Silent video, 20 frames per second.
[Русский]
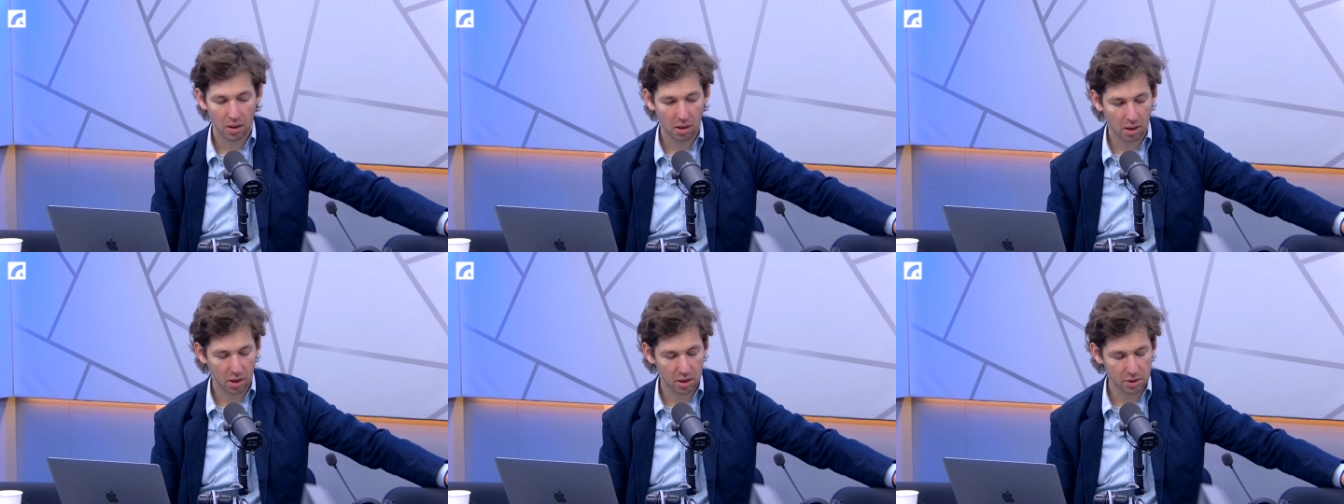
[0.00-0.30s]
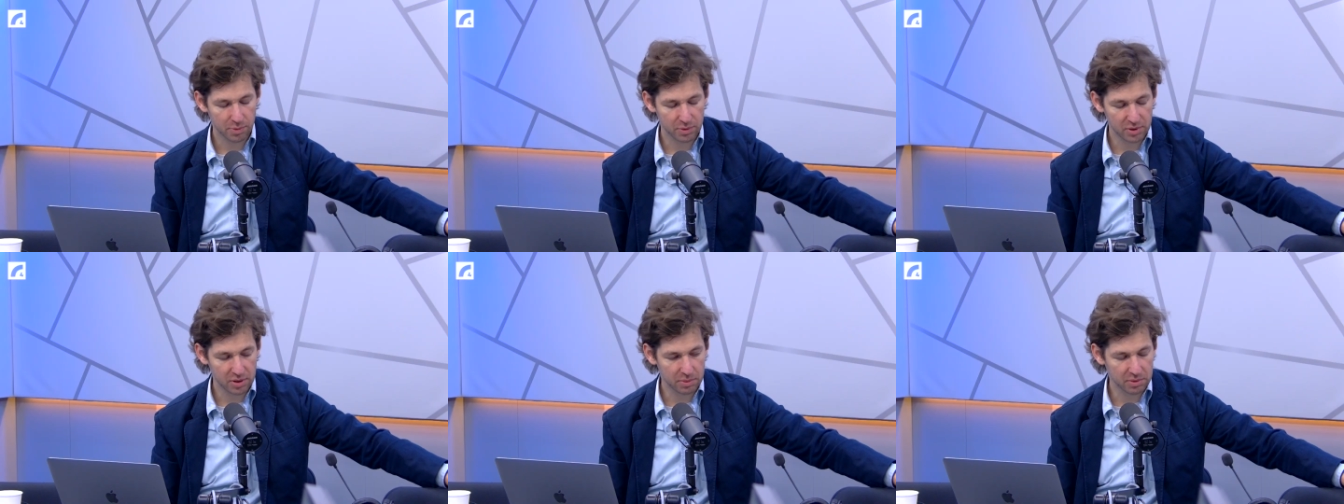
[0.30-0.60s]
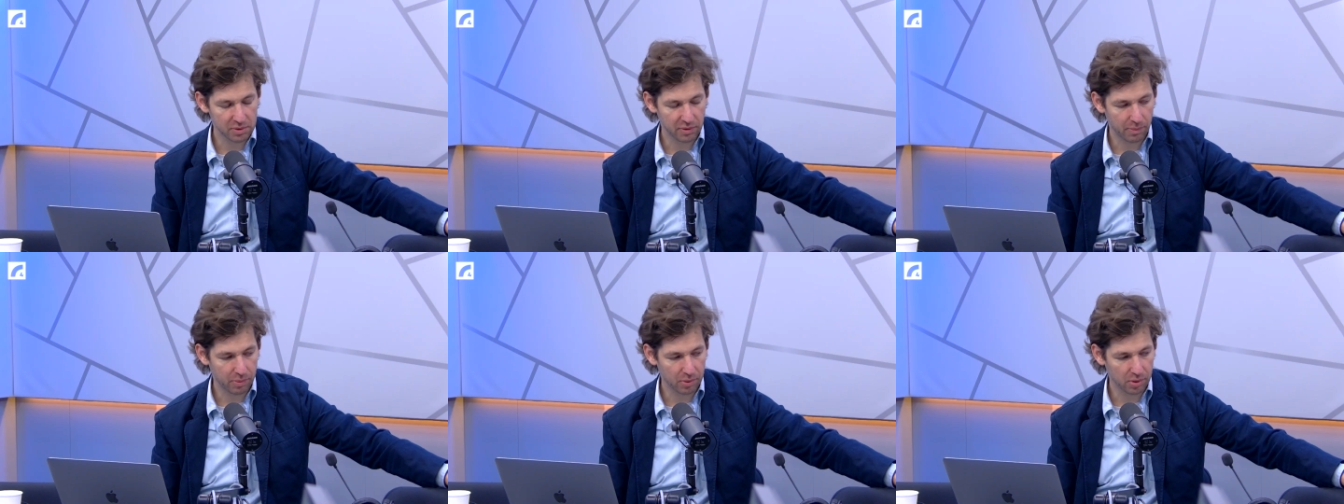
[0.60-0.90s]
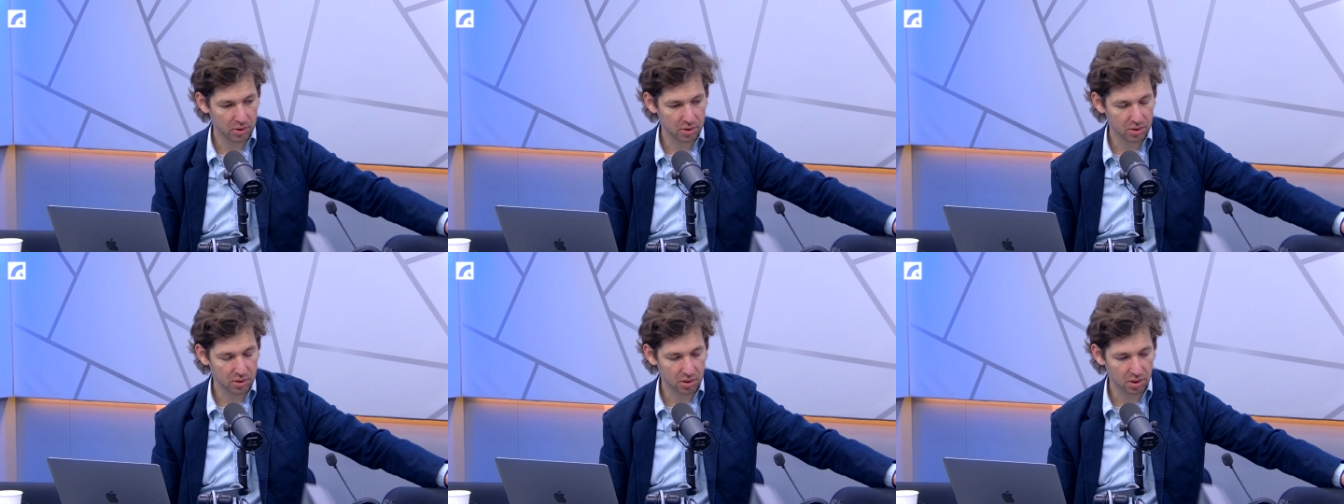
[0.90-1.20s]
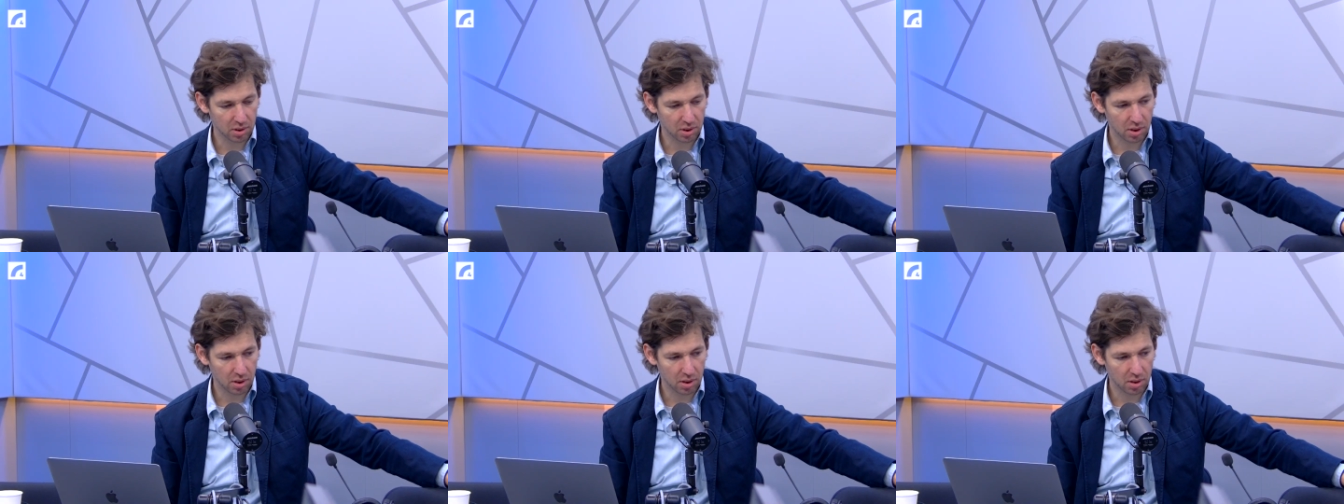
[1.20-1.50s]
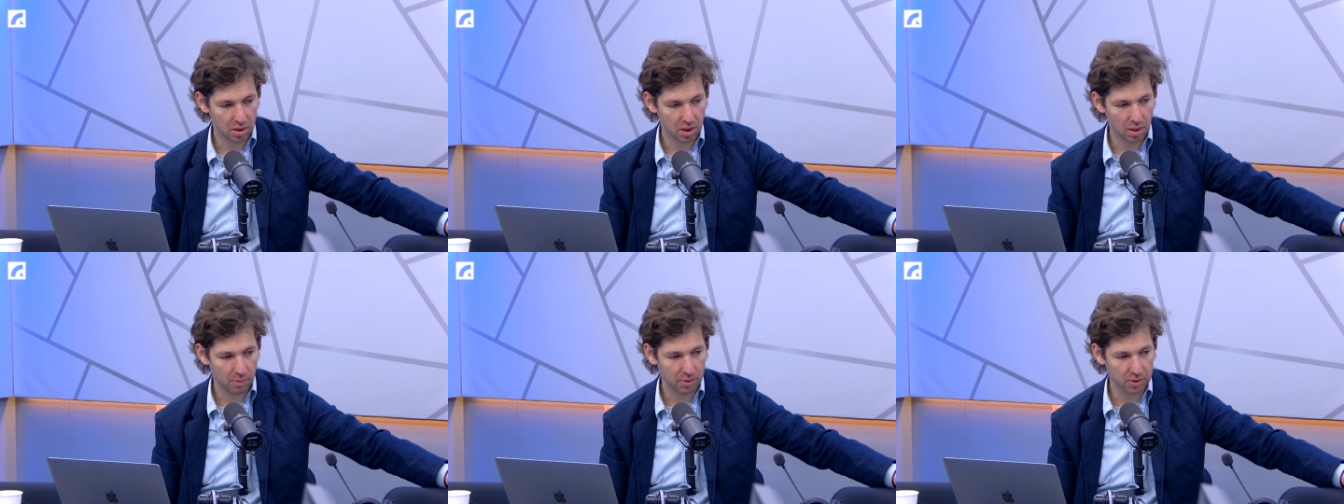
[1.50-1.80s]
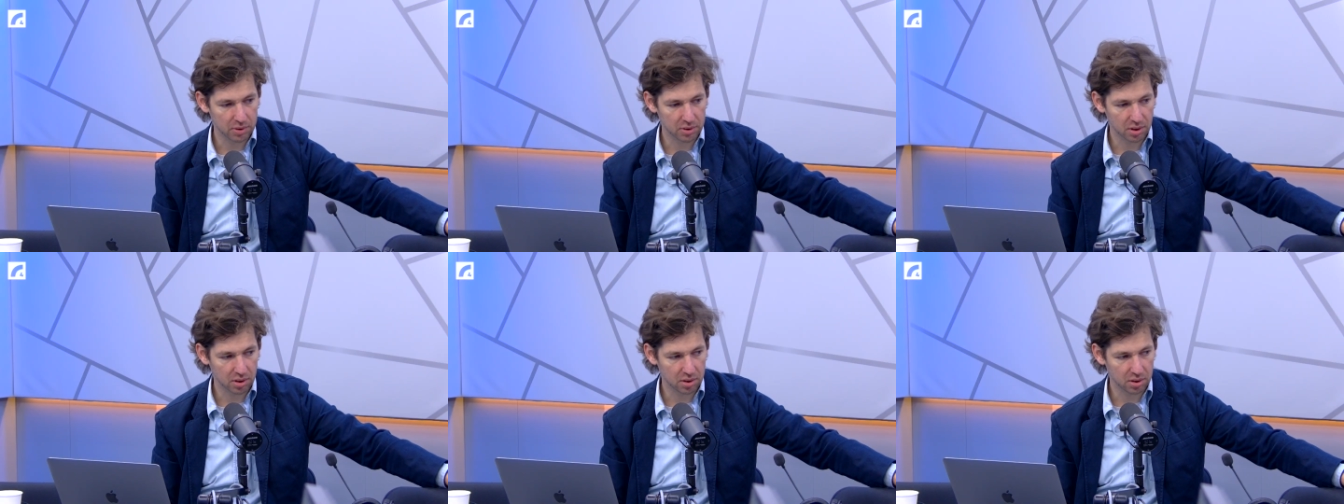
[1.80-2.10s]
А, спасибо за вопрос. А, я бы
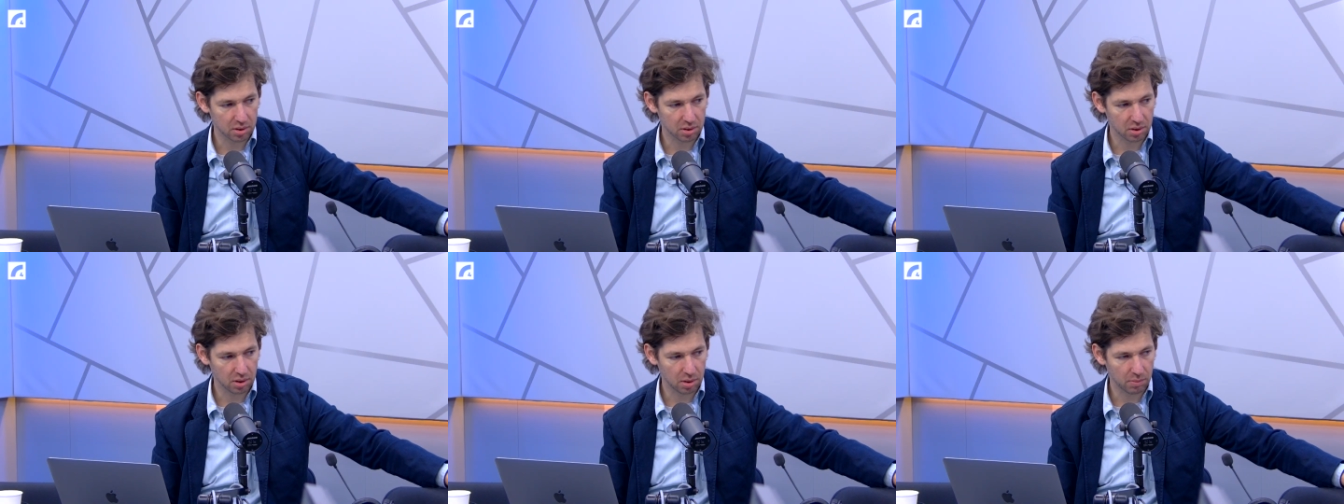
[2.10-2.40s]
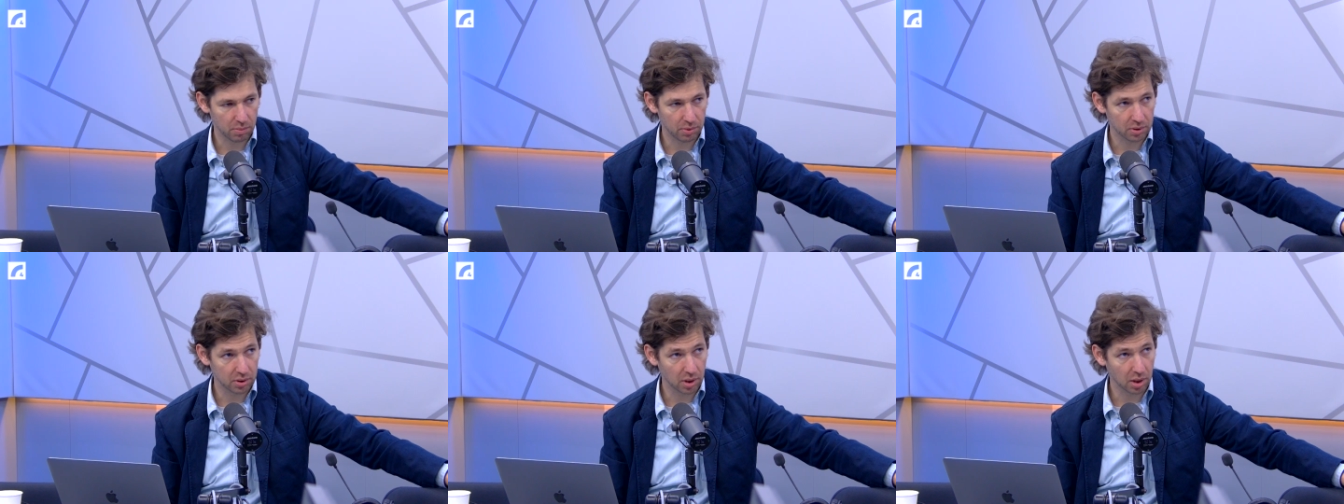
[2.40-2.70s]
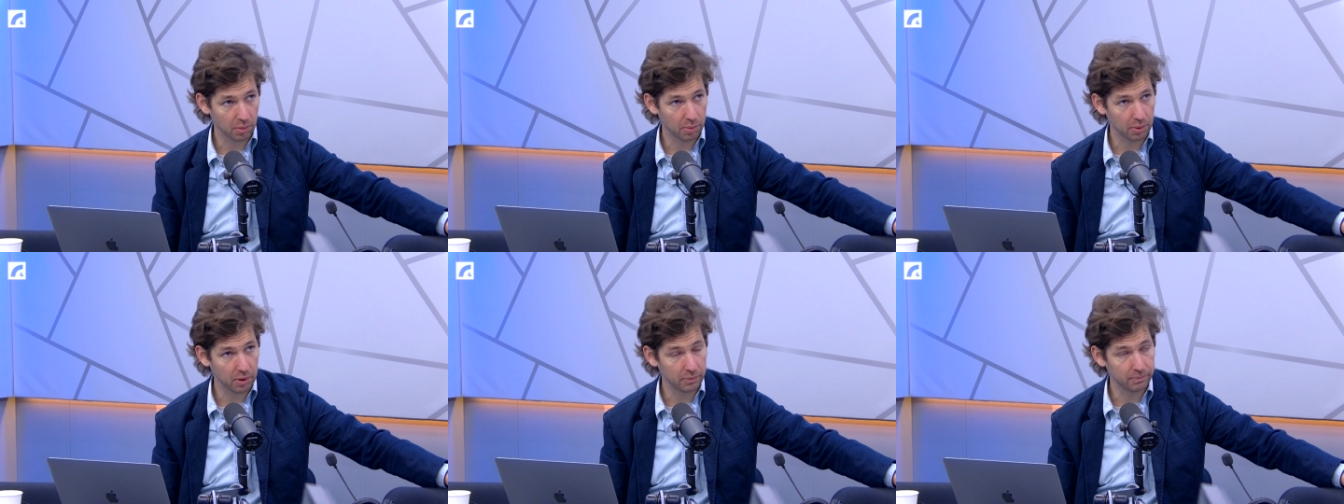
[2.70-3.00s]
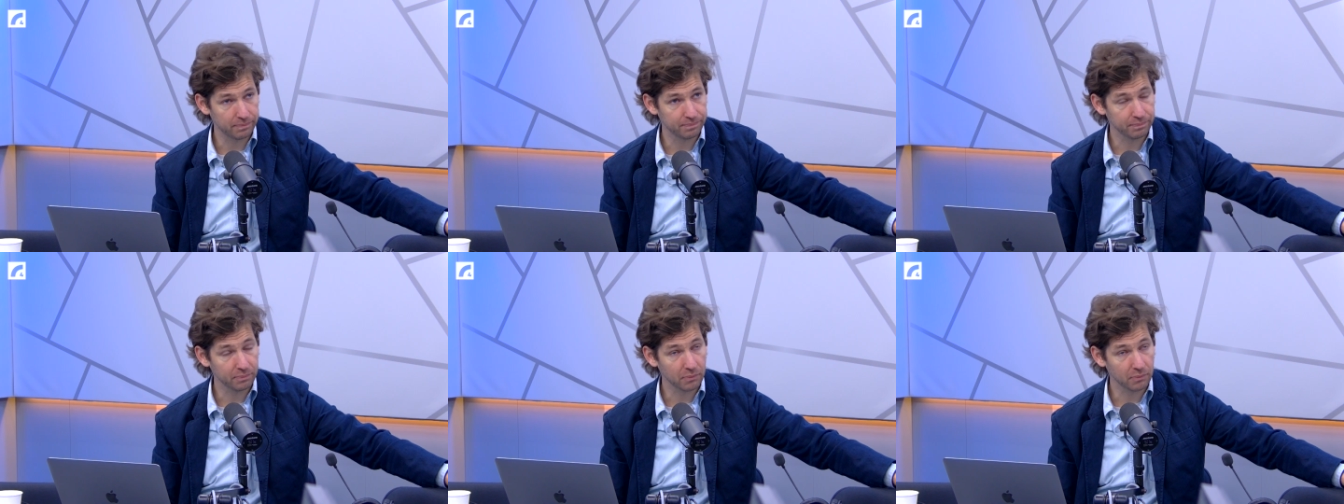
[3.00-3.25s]
сказал, мне бы так по.